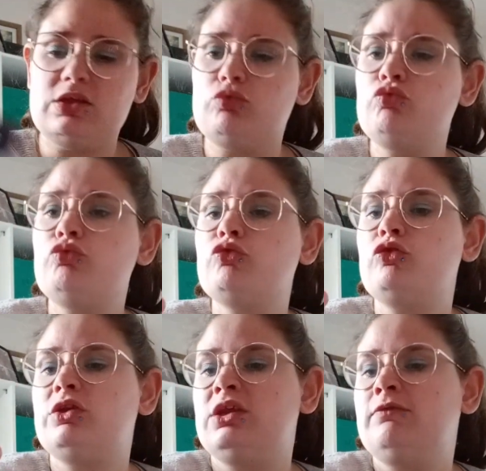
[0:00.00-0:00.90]
Et toujours
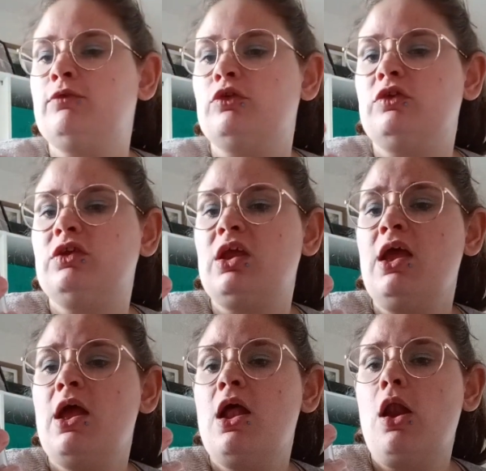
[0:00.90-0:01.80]
de chez Yves
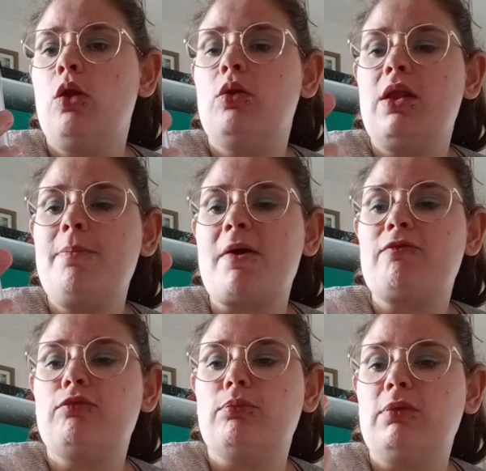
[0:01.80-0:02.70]
Rocher le lait
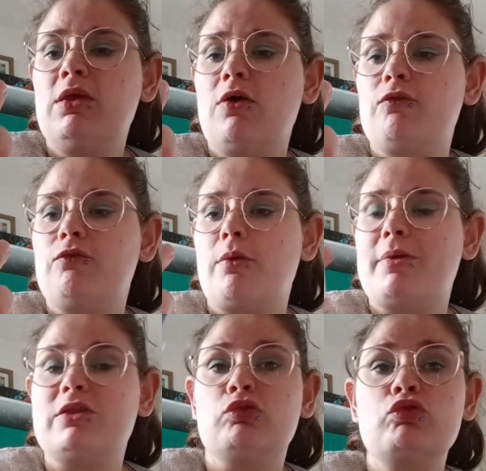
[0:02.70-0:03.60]
parfumé en
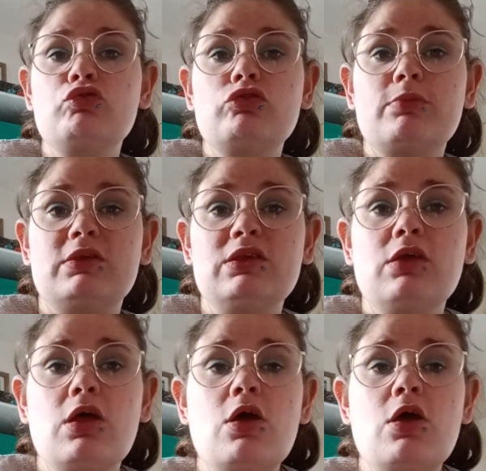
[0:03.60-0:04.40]
format 200 ml.